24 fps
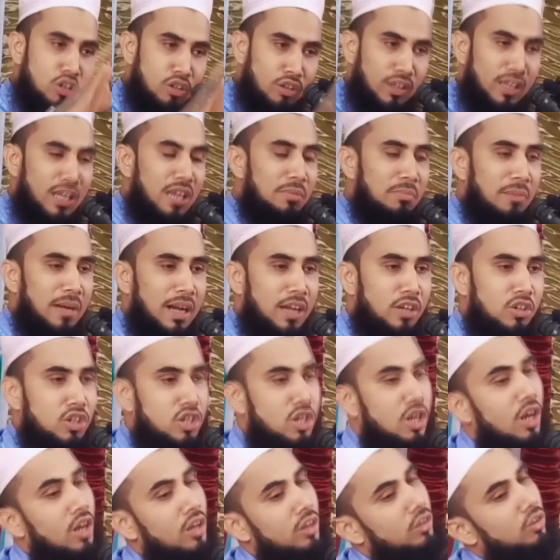রঙিন মানুষ
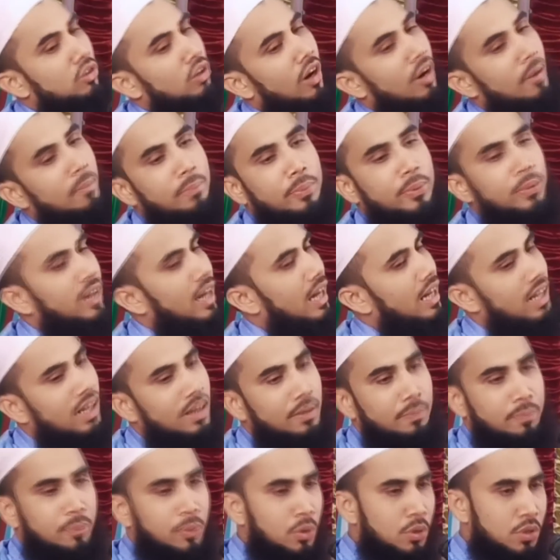দম ফুরাইলে
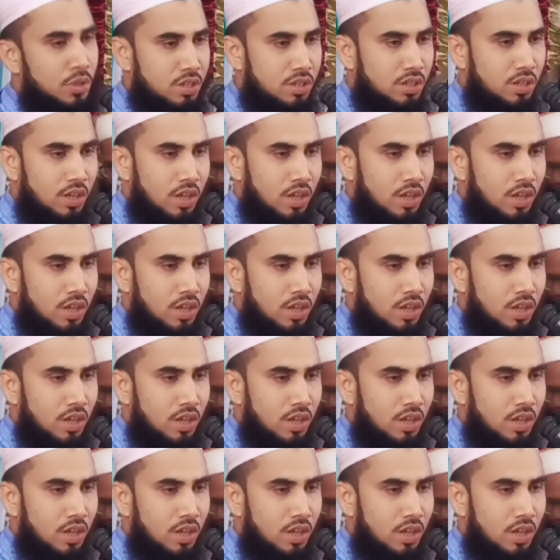ফুস